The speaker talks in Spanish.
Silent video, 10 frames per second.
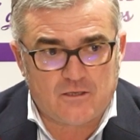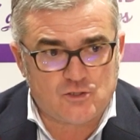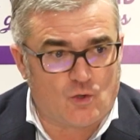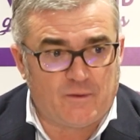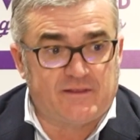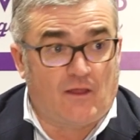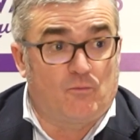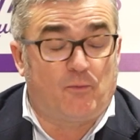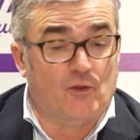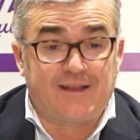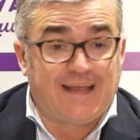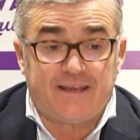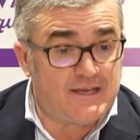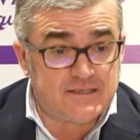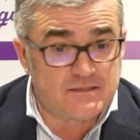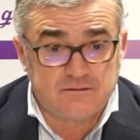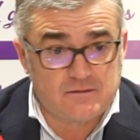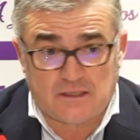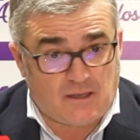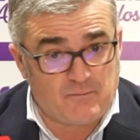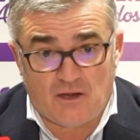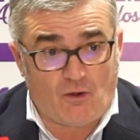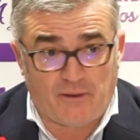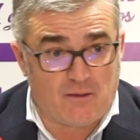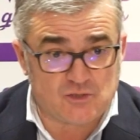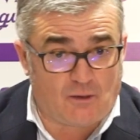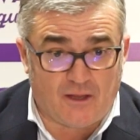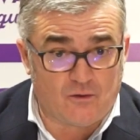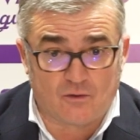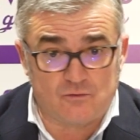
solventado por detalles, que también lo habíamos hablado,